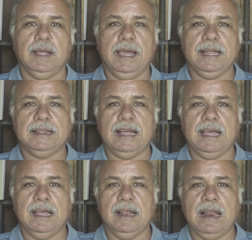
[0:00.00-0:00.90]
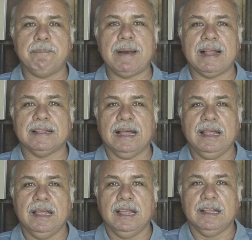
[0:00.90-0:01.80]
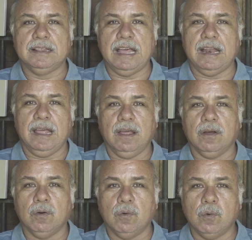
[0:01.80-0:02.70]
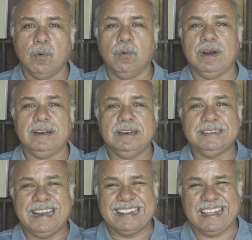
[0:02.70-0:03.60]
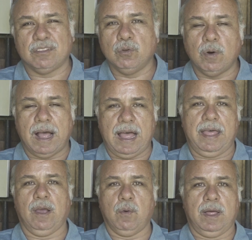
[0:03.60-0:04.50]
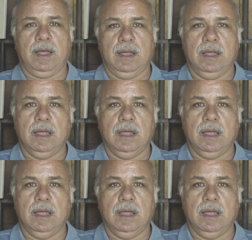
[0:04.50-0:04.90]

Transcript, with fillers: este, la planta tiene una textura adecuada.